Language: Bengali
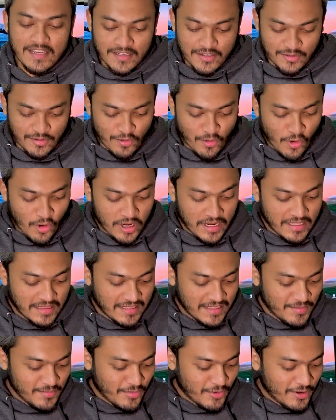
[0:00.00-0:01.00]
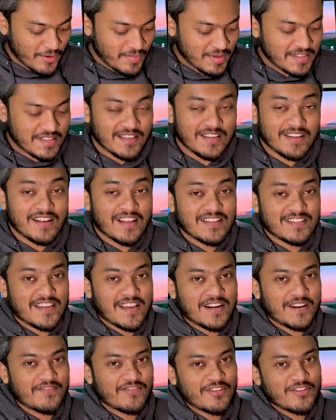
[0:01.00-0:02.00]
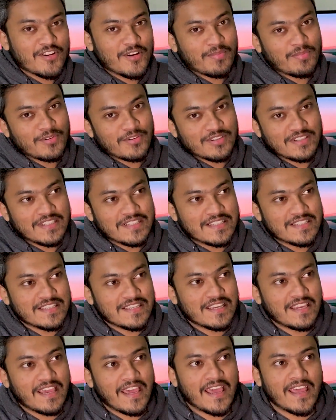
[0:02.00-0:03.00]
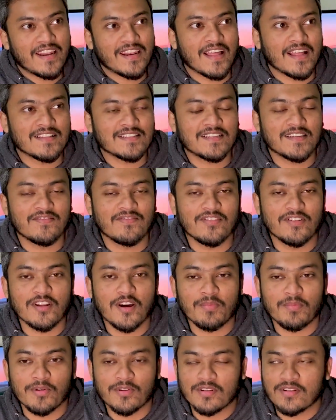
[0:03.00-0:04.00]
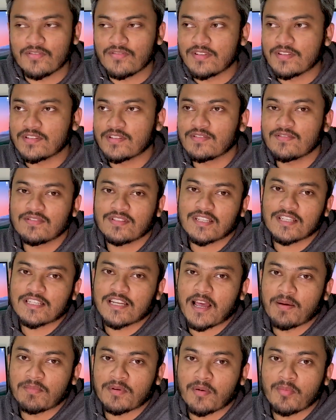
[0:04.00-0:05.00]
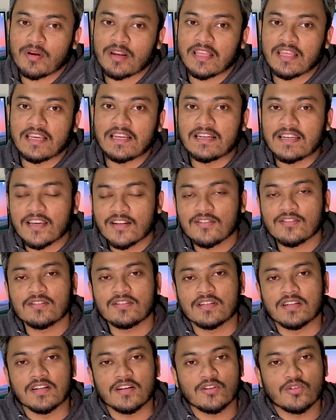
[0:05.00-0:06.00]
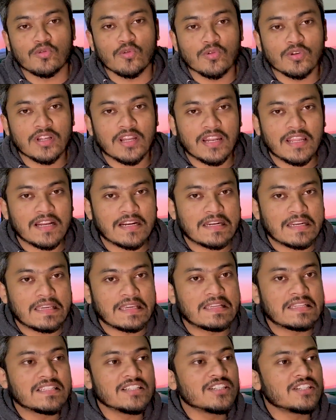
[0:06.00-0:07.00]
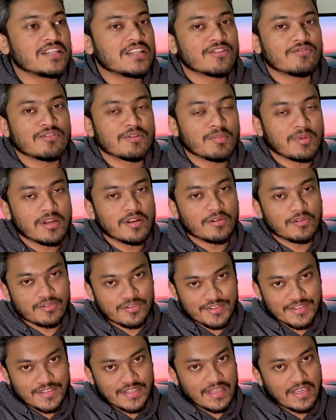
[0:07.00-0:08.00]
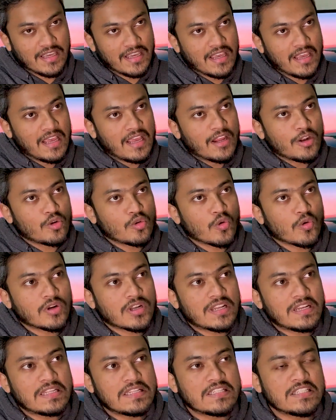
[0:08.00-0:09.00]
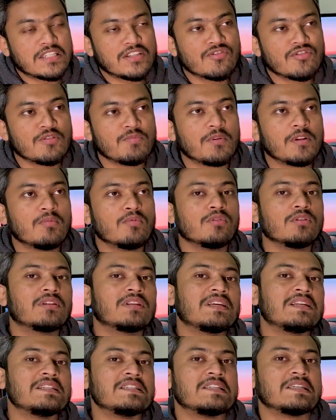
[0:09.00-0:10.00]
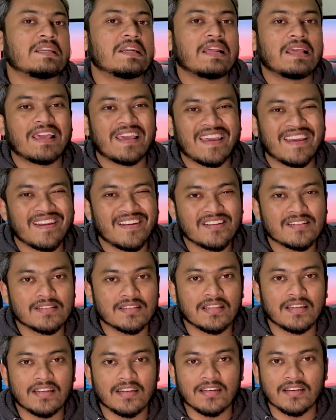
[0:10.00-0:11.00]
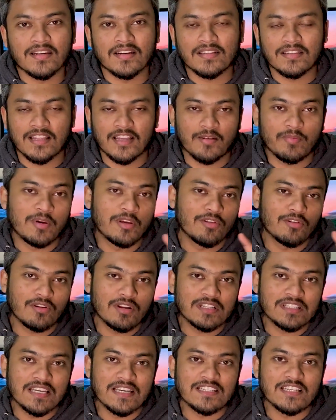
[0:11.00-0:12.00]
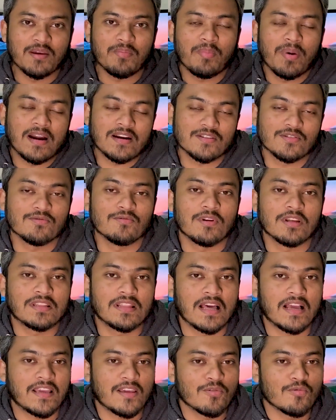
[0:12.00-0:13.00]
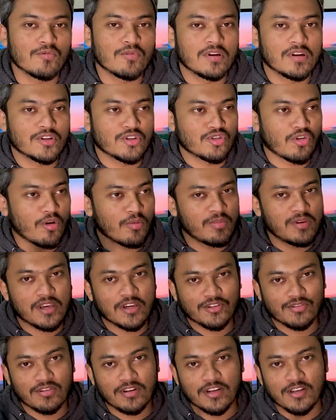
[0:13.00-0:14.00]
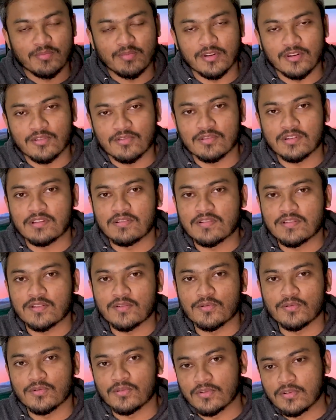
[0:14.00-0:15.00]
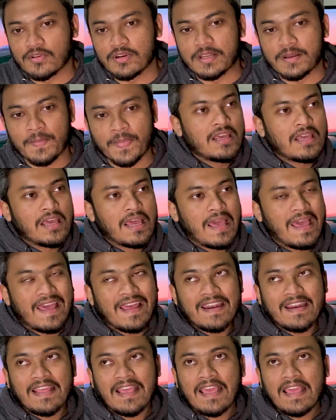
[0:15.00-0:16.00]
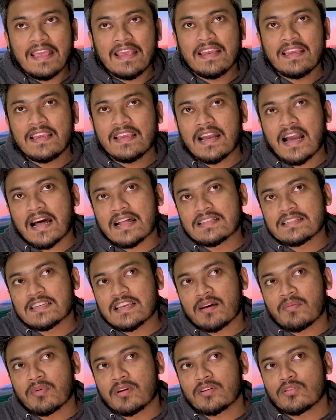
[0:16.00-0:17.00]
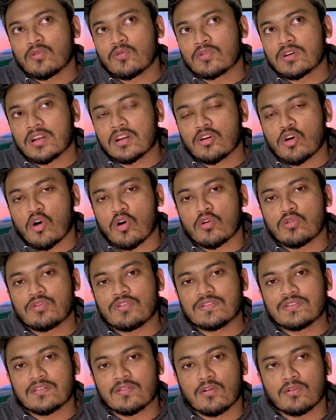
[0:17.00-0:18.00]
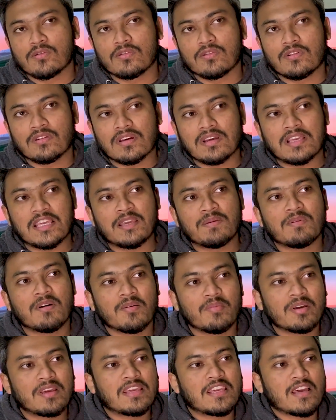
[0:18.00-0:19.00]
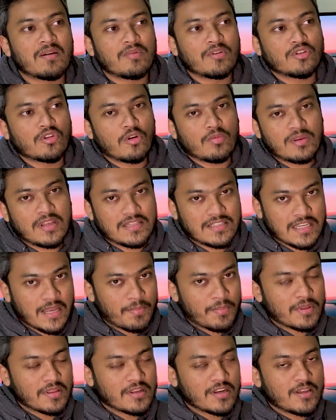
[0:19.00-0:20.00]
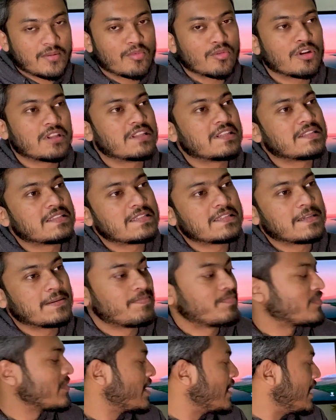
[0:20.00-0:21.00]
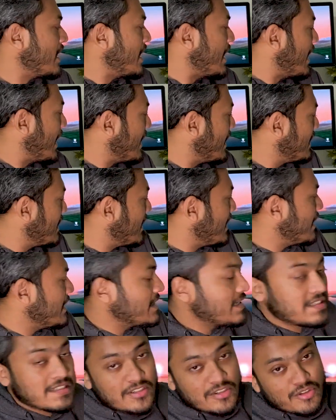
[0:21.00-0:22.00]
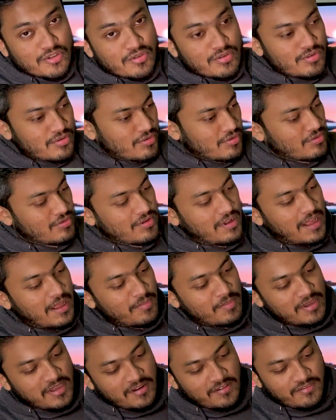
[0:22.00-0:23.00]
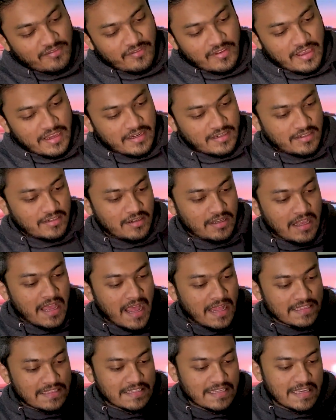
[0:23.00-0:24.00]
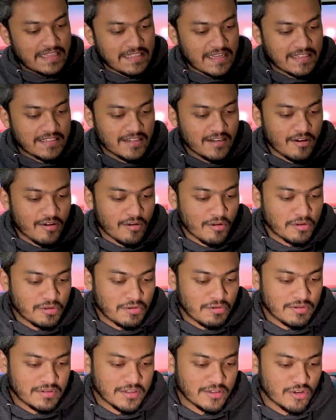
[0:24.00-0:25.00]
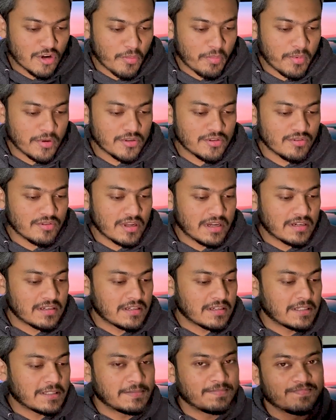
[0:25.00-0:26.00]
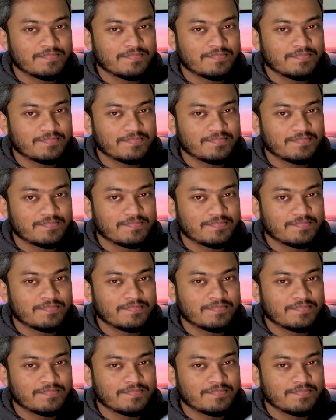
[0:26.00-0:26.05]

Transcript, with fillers: সো অনেক দিন পরে বেসিক্যালি আজকে একটা ভিডিও আপলোড দিচ্ছি অ্যান্ড আজকে ভিডিও আপলোড দেওয়ার রিজন হচ্ছে যে আমি আমার ইগনাইটরটা টোটাল একটা ইঞ্জিন রিবিল করছি টোটাল ইঞ্জিন রিবিল বলতে ইঞ্জিনের হেড সিলিন্ডার তার ভেতরে যে যে পার্টসগুলো থাকে ওগুলো সবই আসলে রিবিল করতে হয়েছে নতুন করে অ্যান্ড এই কাজে আমার টোটাল খরচ হয়েছে কত টাকা কিভাবে কি আমি সবই আজকে আপনাদেরকে বলে দিচ্ছি অ্যান্ড এইটার জন্য আমি ইনফ্যাক্ট আজকে যা যা খরচ করছি সব কিছুর একটা